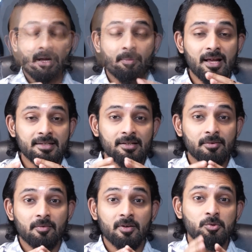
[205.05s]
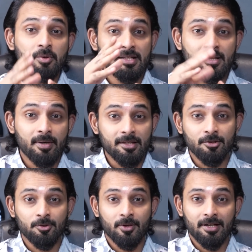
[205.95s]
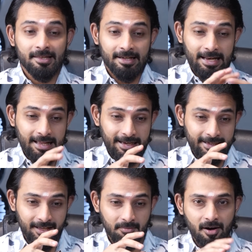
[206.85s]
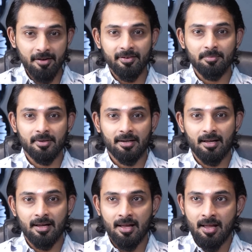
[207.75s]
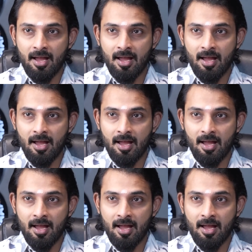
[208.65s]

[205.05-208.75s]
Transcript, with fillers: கமல்ஹாசன் அவர்கள் வசூல் ராஜா படத்தில் சொல்லுவார்ல அந்த டைலாகை லைட்டாக மாடிஃபை பண்ணால்